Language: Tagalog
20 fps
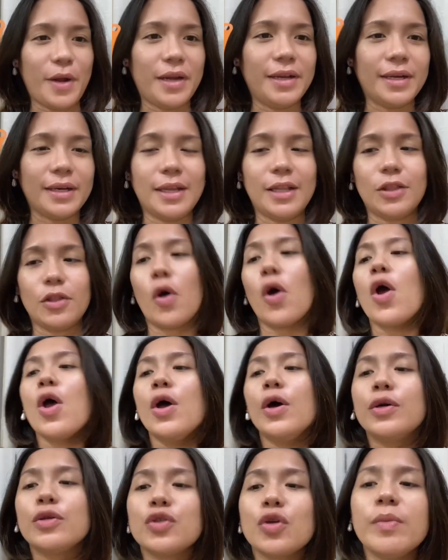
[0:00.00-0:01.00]
product na
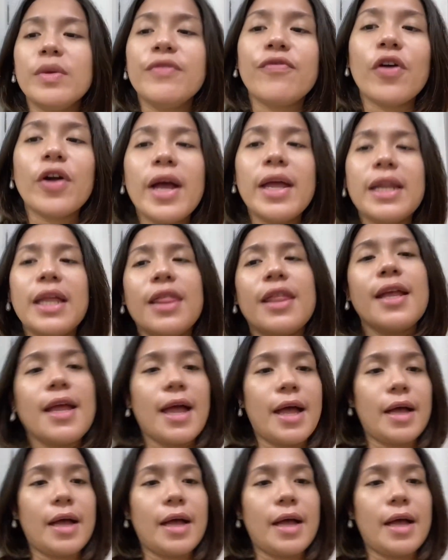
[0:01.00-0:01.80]
So, before anything